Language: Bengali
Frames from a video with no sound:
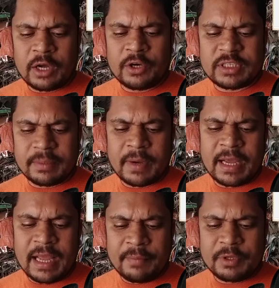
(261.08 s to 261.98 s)
করা হয়েছে
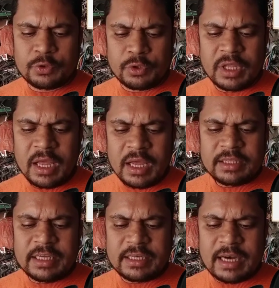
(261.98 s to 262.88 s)
ভাই আমি দুই
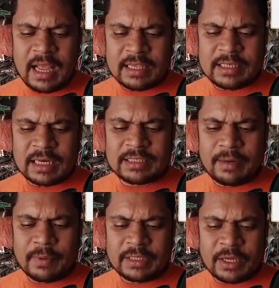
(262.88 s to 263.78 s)
তিনটা
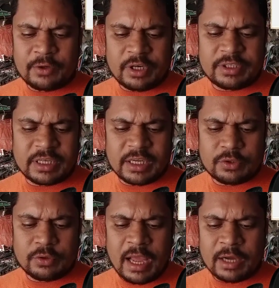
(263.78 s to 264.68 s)
চার্জার বাদাই করেছি
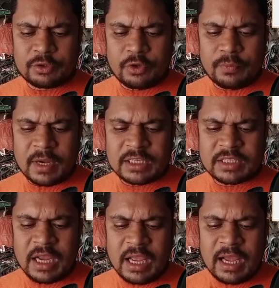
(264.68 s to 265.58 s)
কিন্তু এক দুই মাস
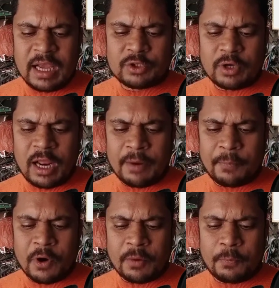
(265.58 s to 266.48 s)
চলার
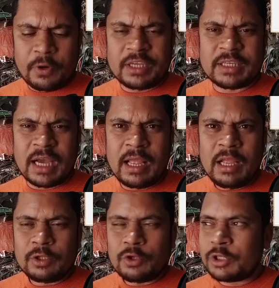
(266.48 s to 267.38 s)
পর পুড়ে যা
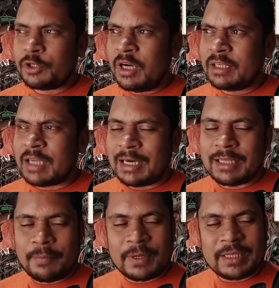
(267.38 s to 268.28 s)
দশ হলে
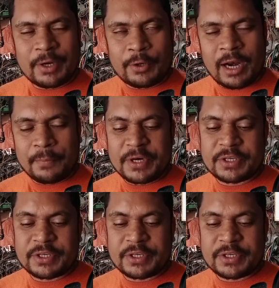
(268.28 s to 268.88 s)
চার্জার বাদাই করার